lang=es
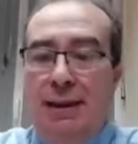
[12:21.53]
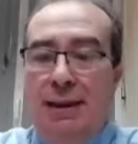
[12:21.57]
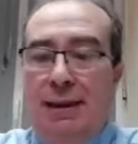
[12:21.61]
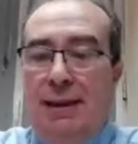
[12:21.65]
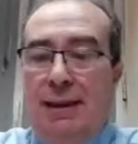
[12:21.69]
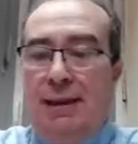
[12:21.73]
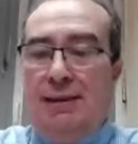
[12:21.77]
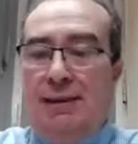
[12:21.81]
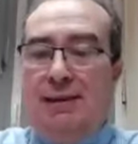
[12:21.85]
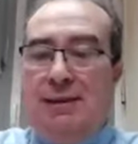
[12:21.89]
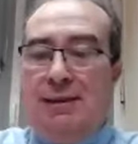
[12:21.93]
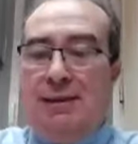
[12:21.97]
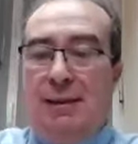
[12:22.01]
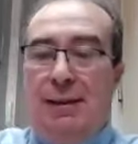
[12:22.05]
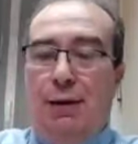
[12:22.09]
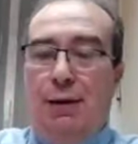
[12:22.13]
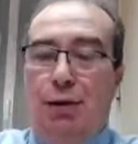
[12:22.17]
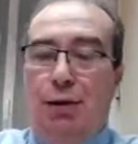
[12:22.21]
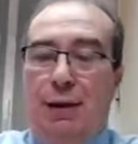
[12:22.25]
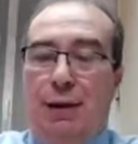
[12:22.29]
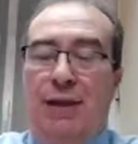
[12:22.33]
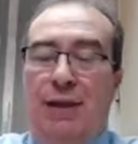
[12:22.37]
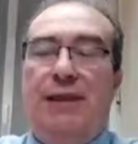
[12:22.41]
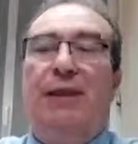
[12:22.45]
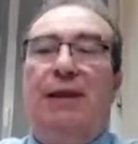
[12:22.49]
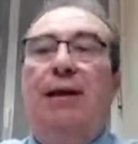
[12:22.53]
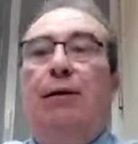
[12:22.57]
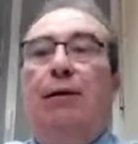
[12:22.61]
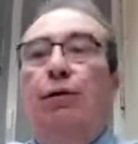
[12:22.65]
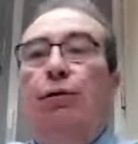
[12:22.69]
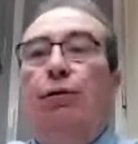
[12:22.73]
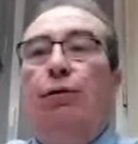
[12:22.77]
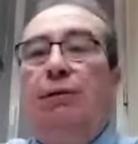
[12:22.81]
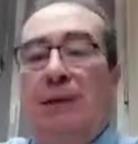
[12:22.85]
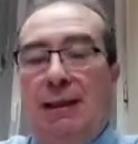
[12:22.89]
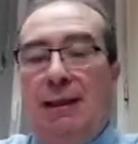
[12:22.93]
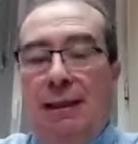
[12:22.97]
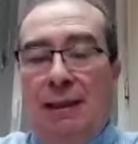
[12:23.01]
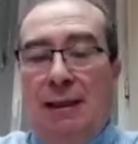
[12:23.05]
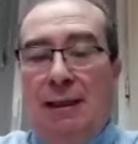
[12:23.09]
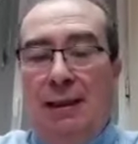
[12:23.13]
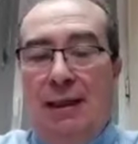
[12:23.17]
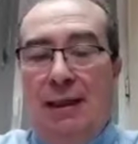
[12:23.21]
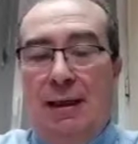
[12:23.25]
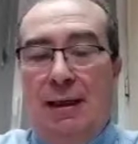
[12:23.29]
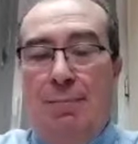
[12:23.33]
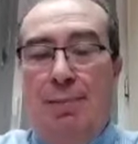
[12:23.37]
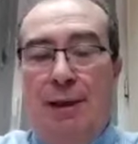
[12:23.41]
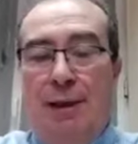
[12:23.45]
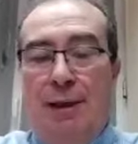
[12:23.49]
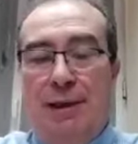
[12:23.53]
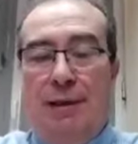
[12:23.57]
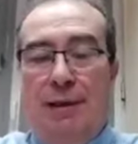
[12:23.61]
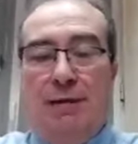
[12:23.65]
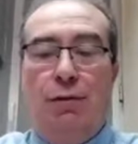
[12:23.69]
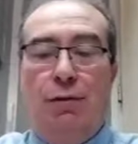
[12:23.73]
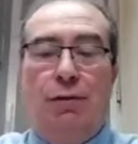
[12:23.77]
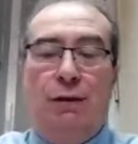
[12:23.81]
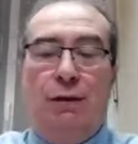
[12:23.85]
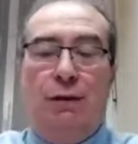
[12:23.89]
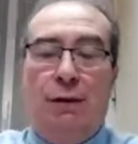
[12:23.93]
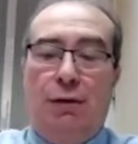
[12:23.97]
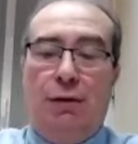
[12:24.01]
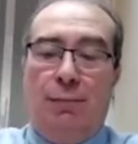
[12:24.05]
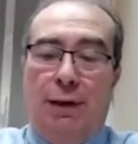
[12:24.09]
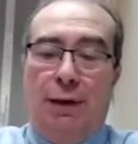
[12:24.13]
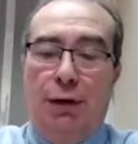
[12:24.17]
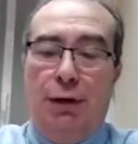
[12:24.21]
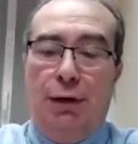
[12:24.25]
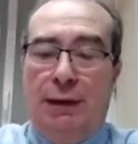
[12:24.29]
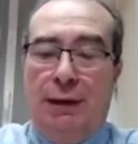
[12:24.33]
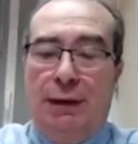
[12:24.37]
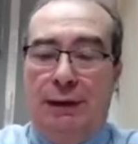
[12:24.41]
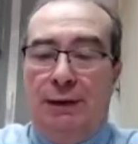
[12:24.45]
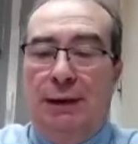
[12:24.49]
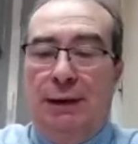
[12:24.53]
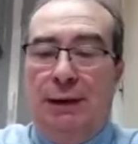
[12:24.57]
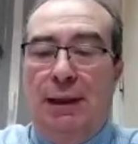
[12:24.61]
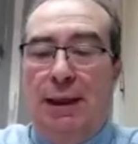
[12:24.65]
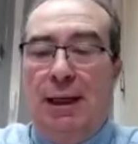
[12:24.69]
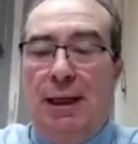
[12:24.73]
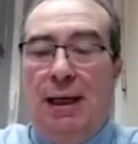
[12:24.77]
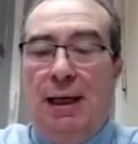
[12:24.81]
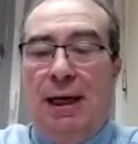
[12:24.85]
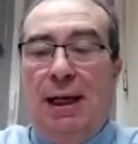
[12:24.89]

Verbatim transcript: era el sereno que hacía la ronda en la plaza del Conde de Romanones,